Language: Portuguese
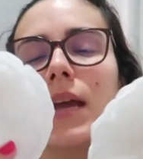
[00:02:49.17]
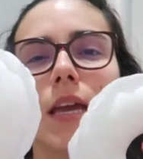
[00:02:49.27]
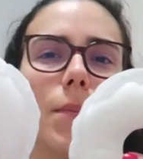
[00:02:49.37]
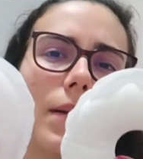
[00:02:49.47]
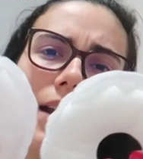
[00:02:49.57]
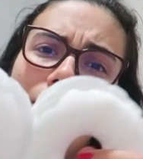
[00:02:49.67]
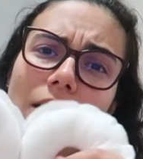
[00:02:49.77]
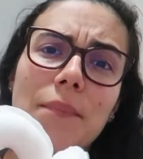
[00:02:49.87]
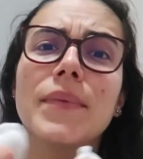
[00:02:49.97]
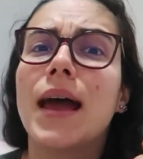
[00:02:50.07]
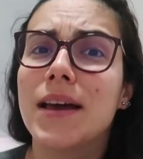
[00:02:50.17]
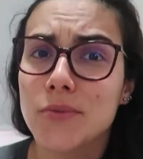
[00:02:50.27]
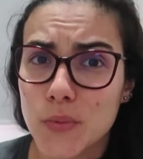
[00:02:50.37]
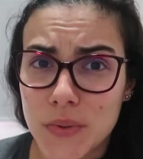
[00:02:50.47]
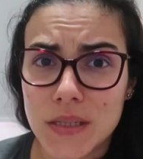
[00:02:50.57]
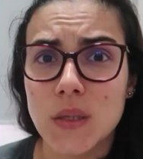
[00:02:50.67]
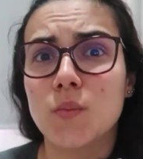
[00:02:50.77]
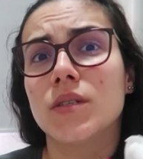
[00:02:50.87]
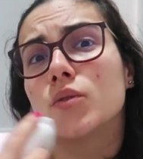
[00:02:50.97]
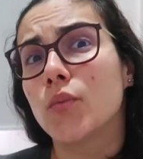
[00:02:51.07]
E para lavar é super
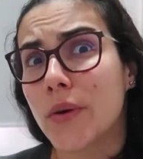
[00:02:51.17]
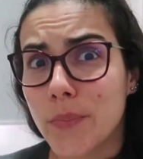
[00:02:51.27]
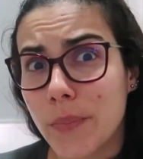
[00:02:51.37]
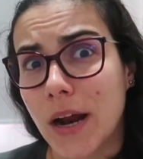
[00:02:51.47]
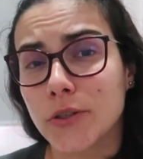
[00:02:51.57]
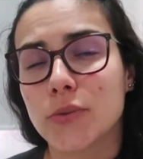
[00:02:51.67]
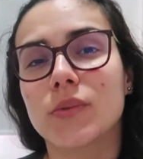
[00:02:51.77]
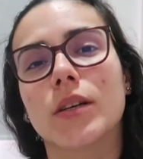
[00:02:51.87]
simples, super prático.